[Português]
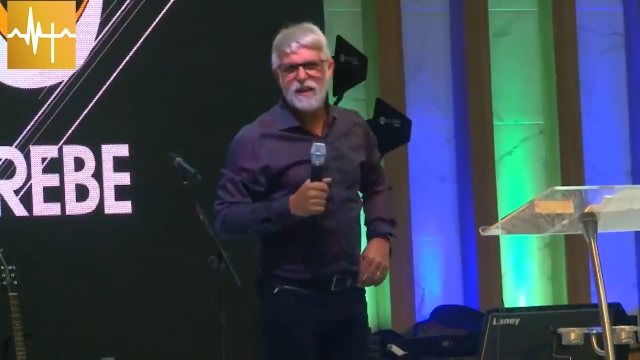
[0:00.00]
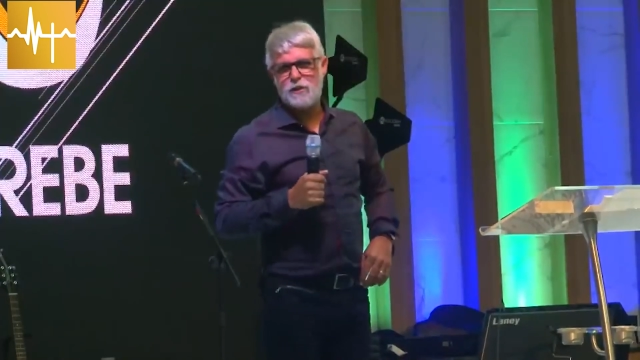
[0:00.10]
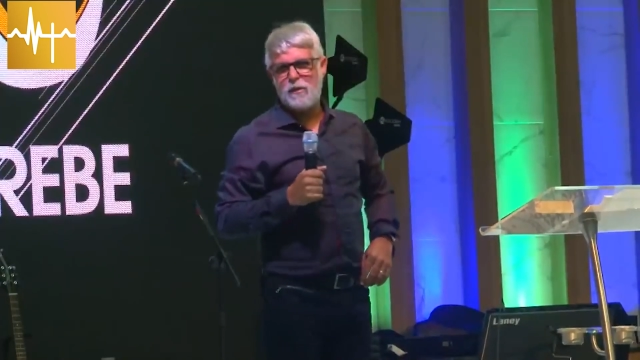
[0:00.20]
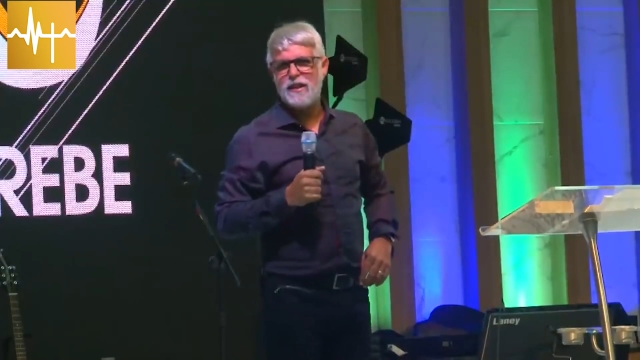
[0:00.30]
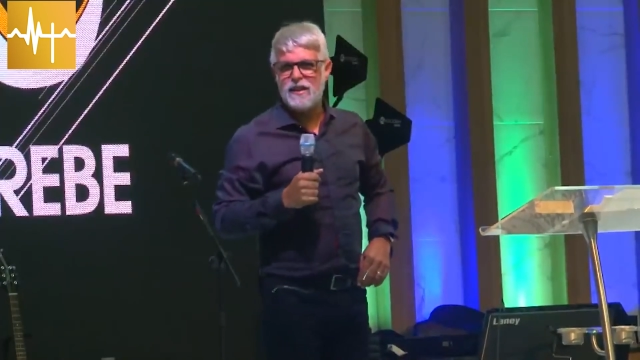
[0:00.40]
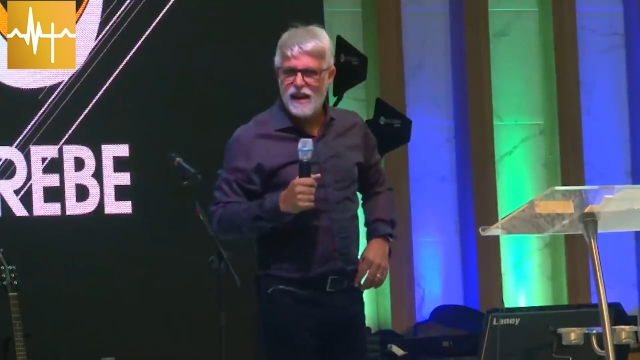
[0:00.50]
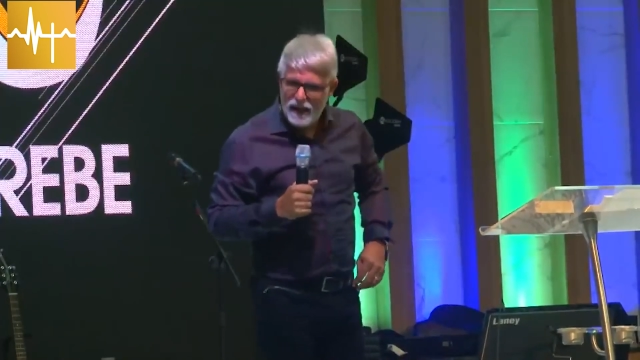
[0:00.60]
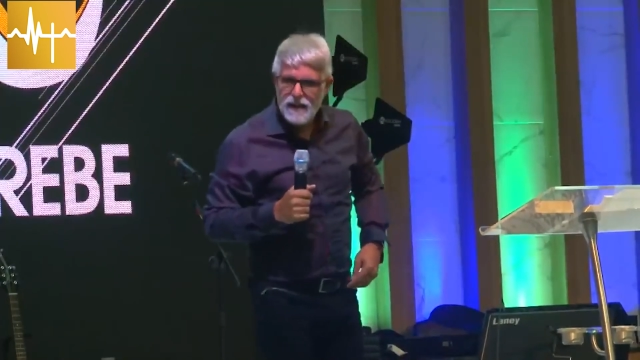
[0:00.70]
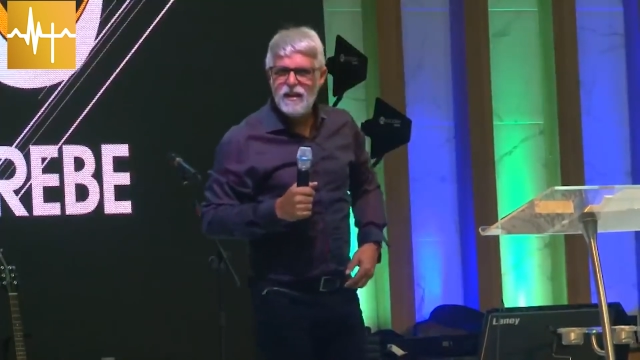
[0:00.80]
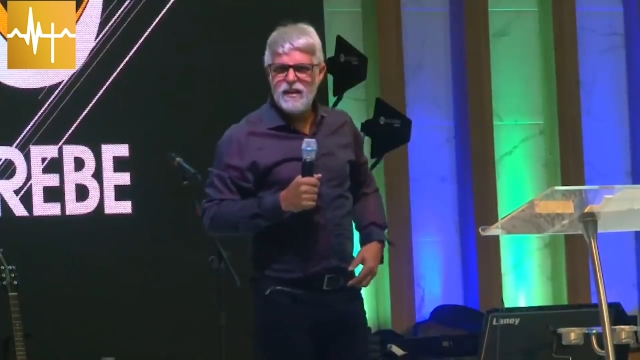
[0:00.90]
a te
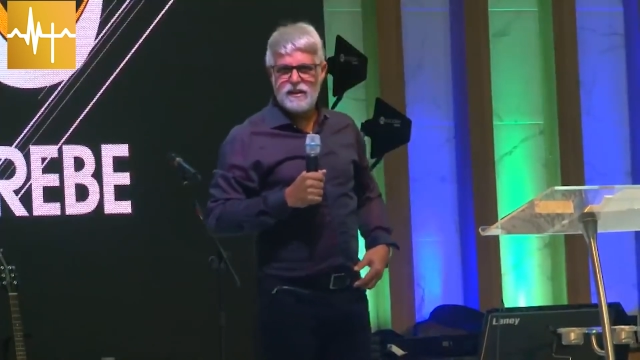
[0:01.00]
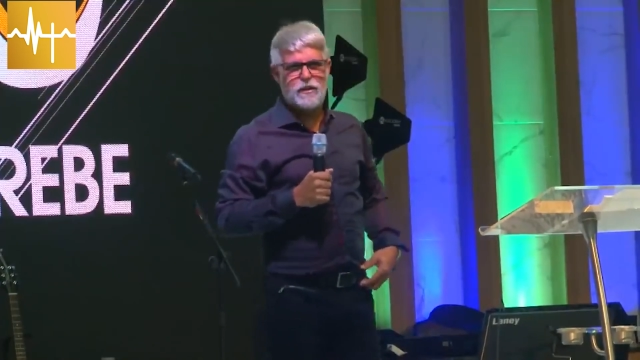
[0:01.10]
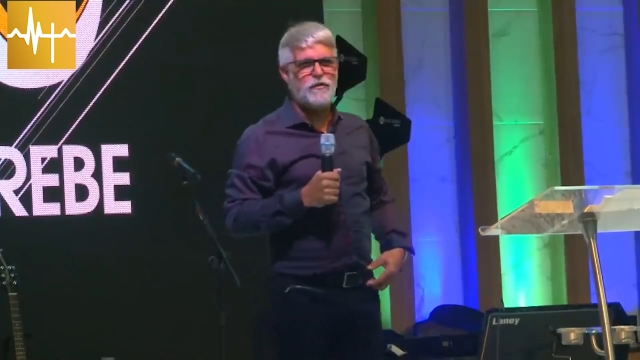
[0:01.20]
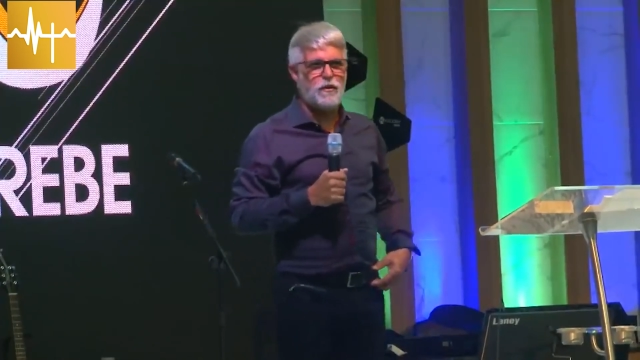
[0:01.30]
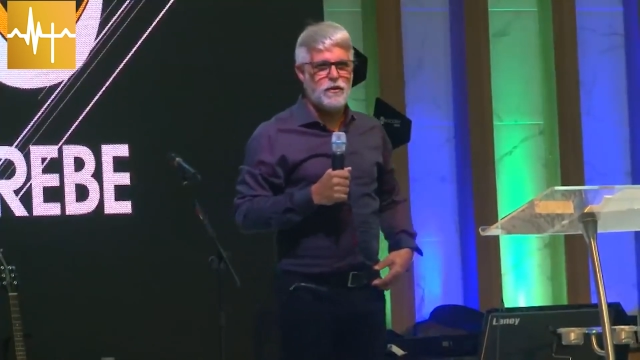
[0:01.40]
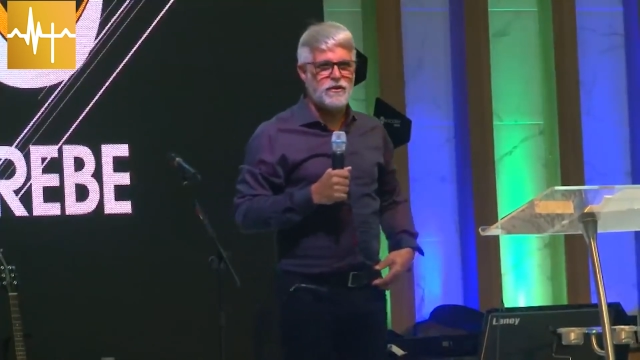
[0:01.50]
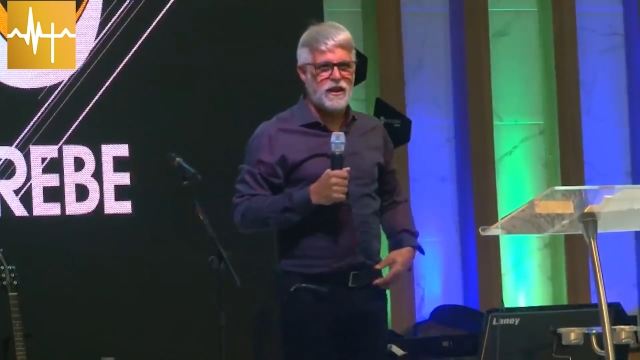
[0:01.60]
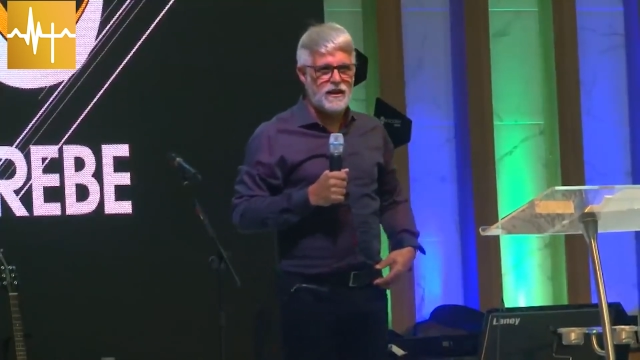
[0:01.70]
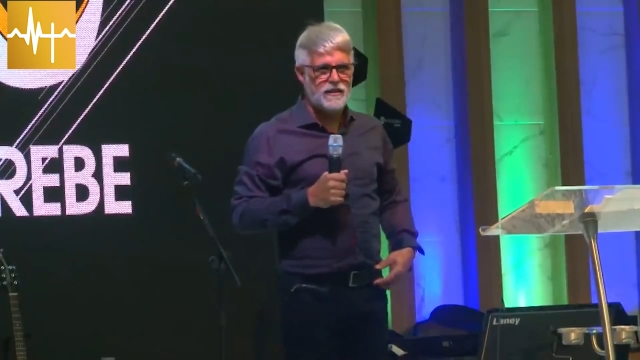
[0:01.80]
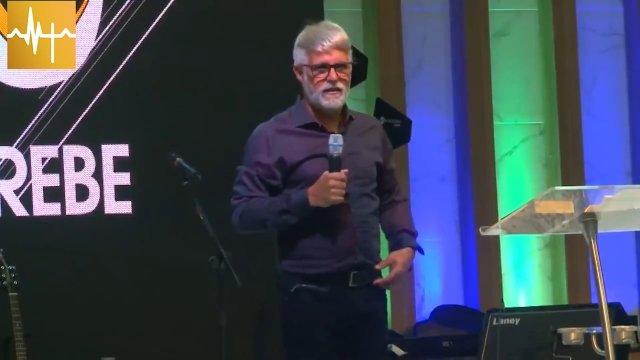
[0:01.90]
respeitar e a te
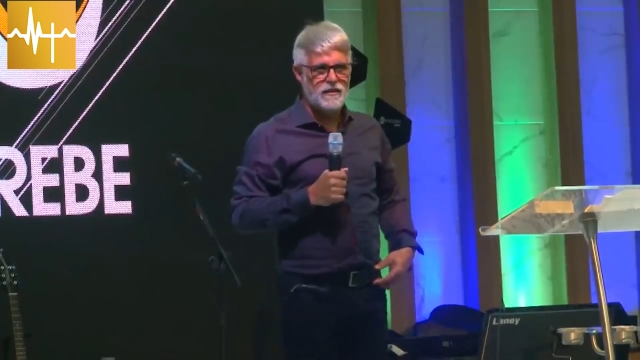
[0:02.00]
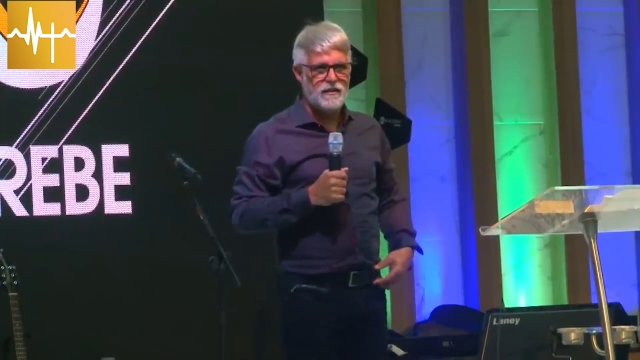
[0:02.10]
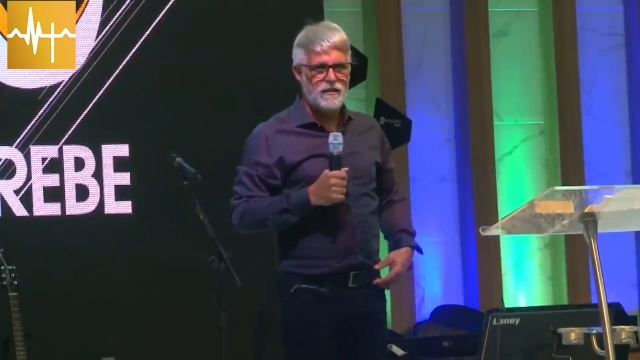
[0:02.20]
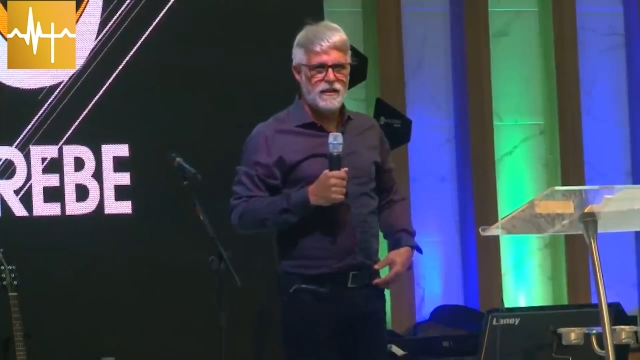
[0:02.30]
valorizar.